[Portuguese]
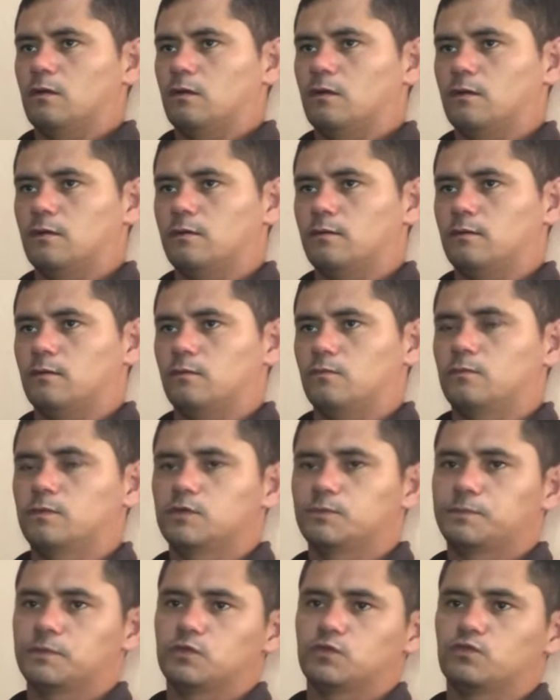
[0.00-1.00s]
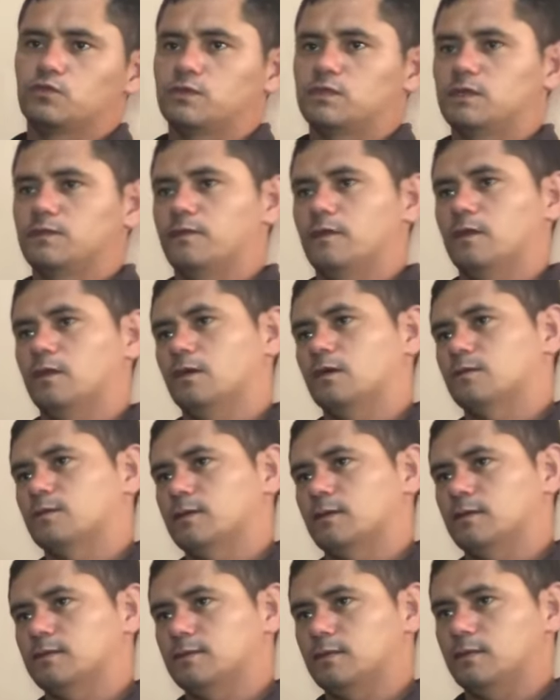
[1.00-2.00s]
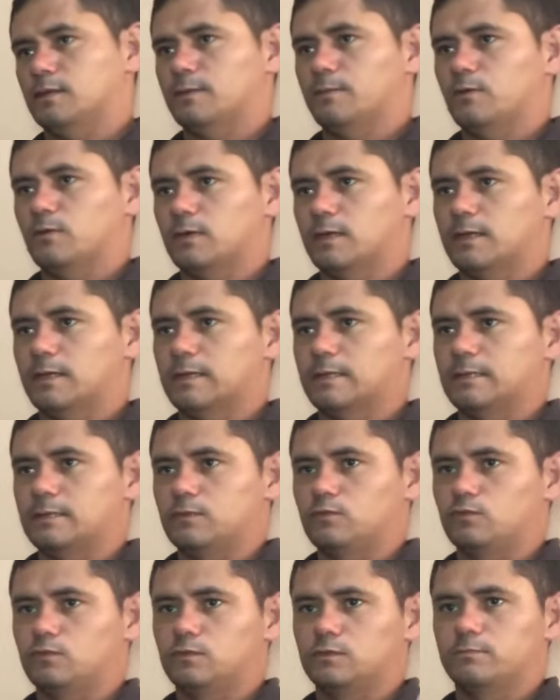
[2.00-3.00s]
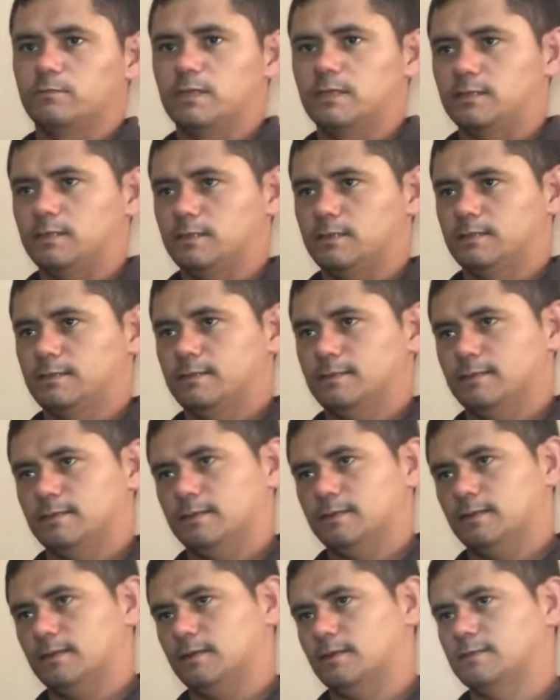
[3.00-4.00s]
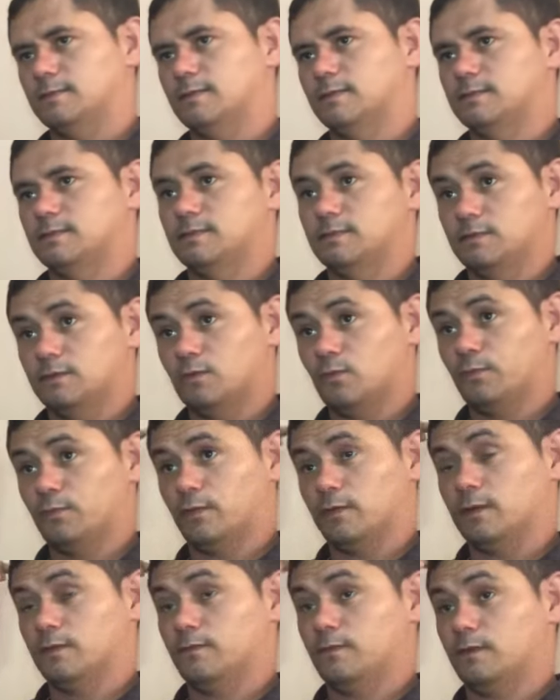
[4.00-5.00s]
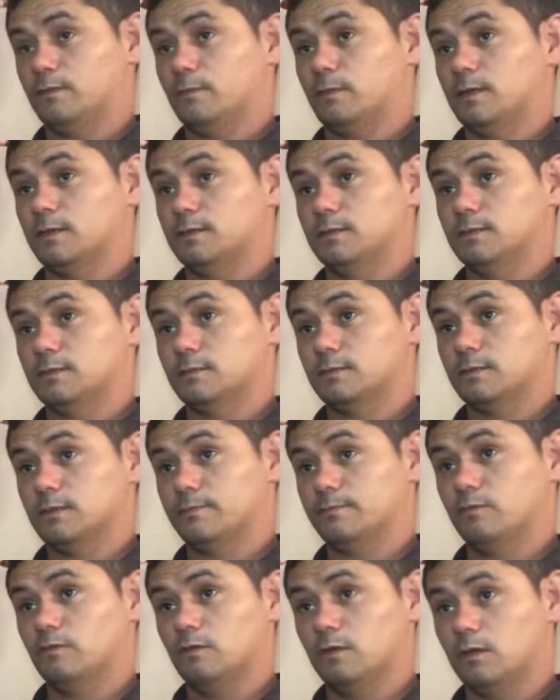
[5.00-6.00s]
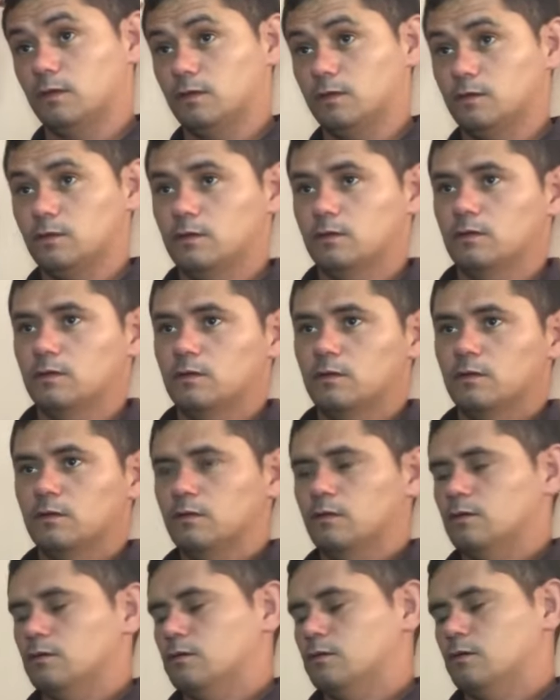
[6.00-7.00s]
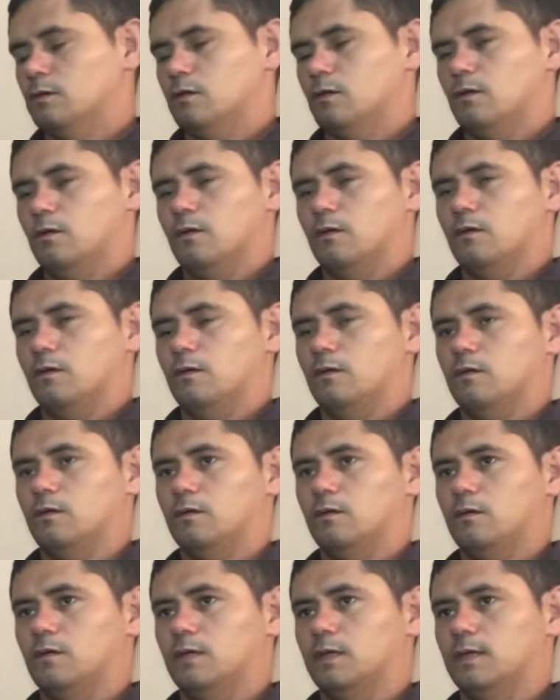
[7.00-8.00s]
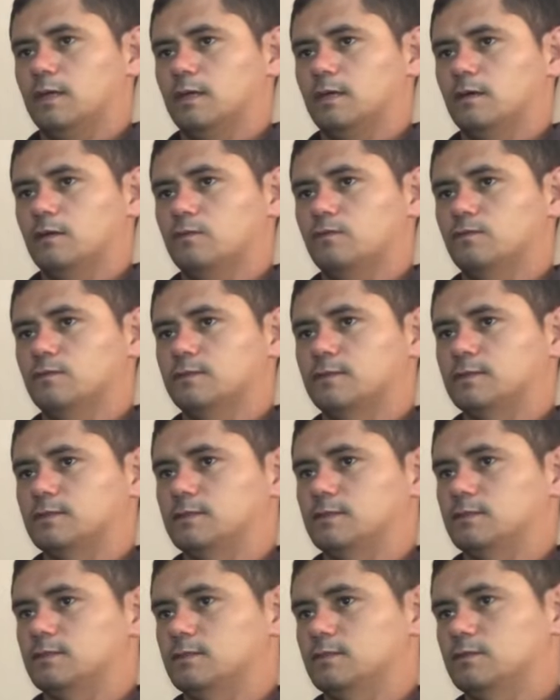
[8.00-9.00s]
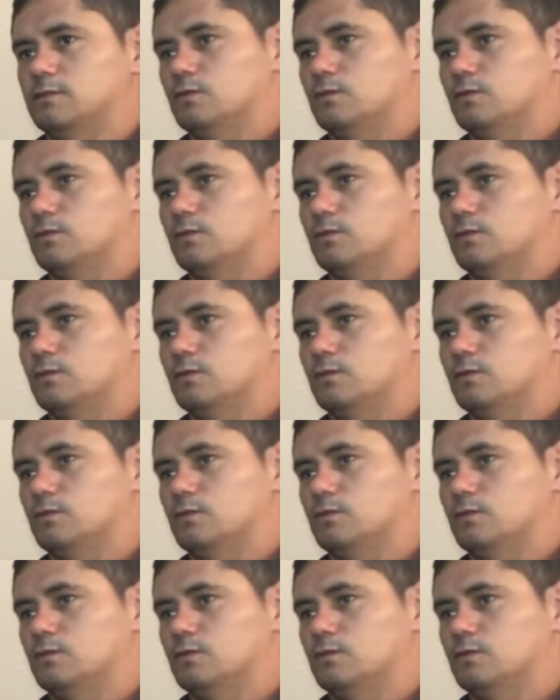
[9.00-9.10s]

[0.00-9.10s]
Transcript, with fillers: É, algumas pessoas já falaram que ela tem namorado, bem, aí a gente não pode afirmar isso, até porque é, o é, que é que acontece, né?